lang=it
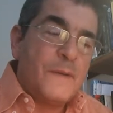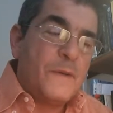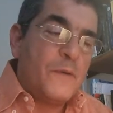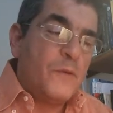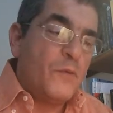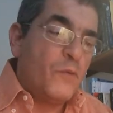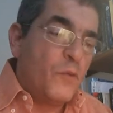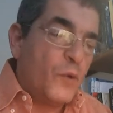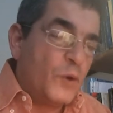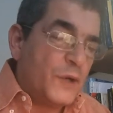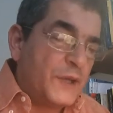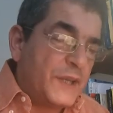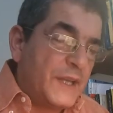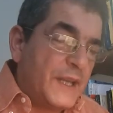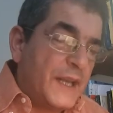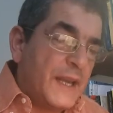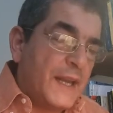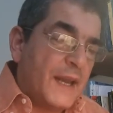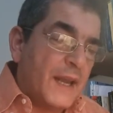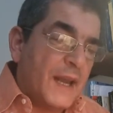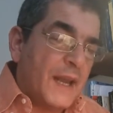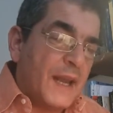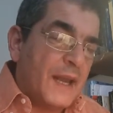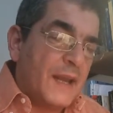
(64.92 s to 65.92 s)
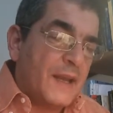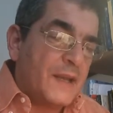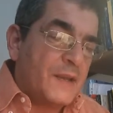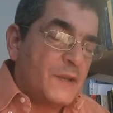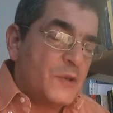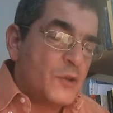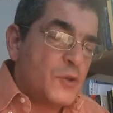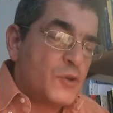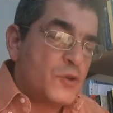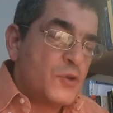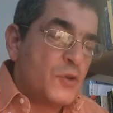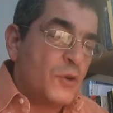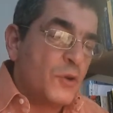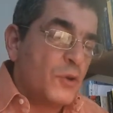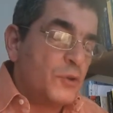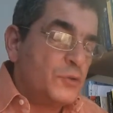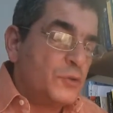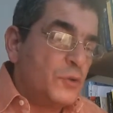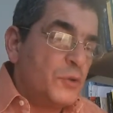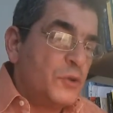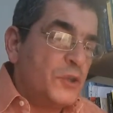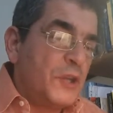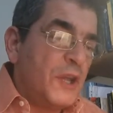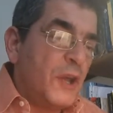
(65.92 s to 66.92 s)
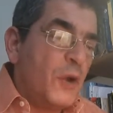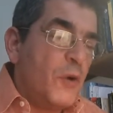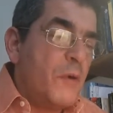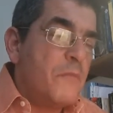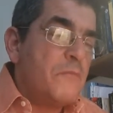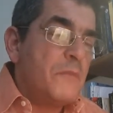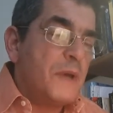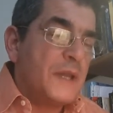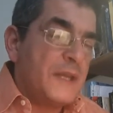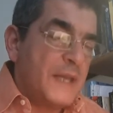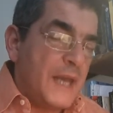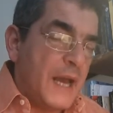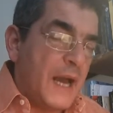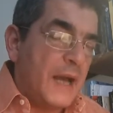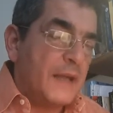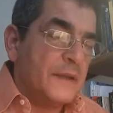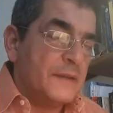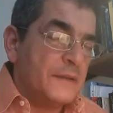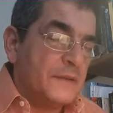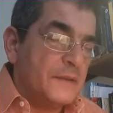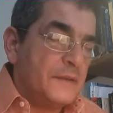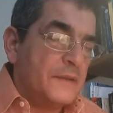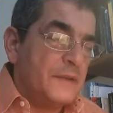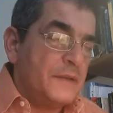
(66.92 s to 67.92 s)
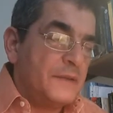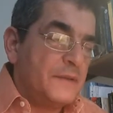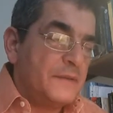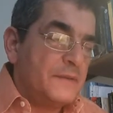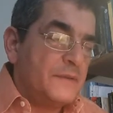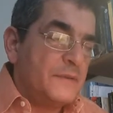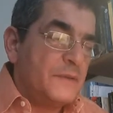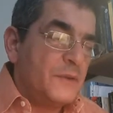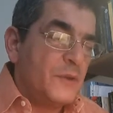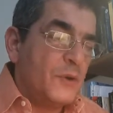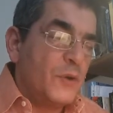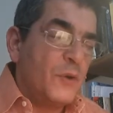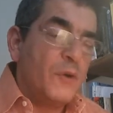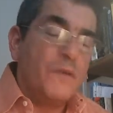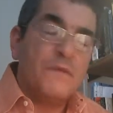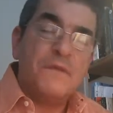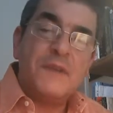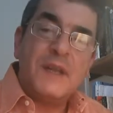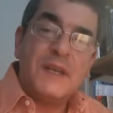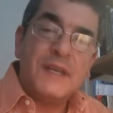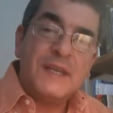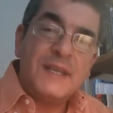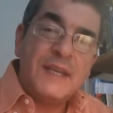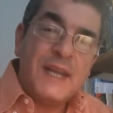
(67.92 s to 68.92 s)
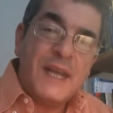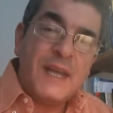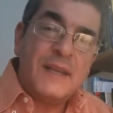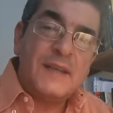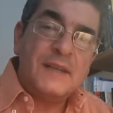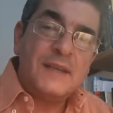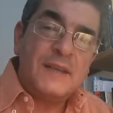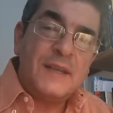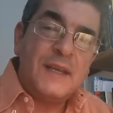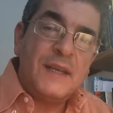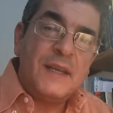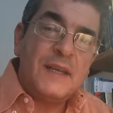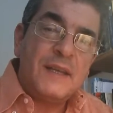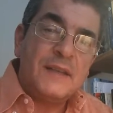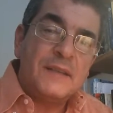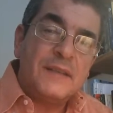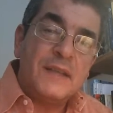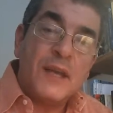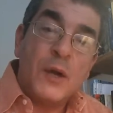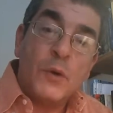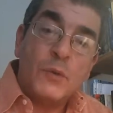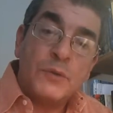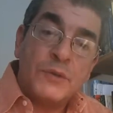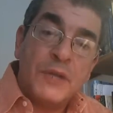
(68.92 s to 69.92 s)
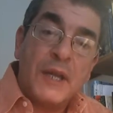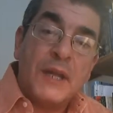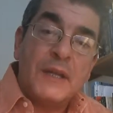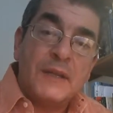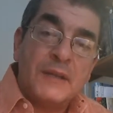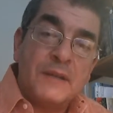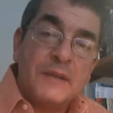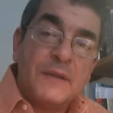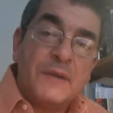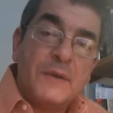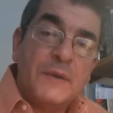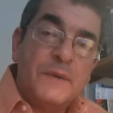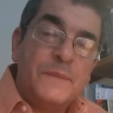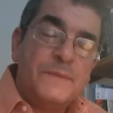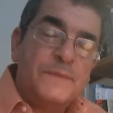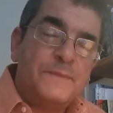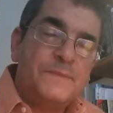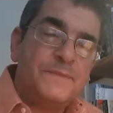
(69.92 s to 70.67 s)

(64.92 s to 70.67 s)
vuol dire sono tutti commedianti, non vi è niente di autentico.